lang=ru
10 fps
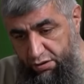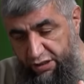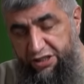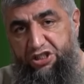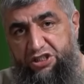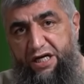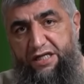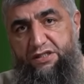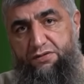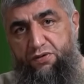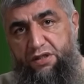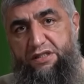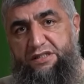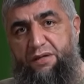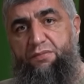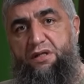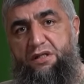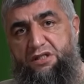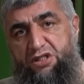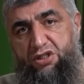защищать свои земли,
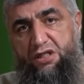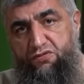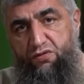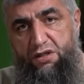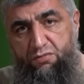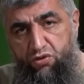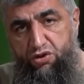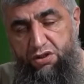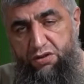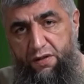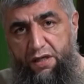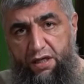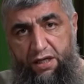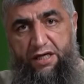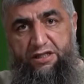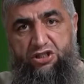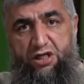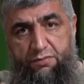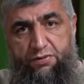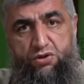защищать свое имущество, это
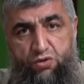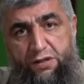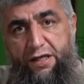джихад без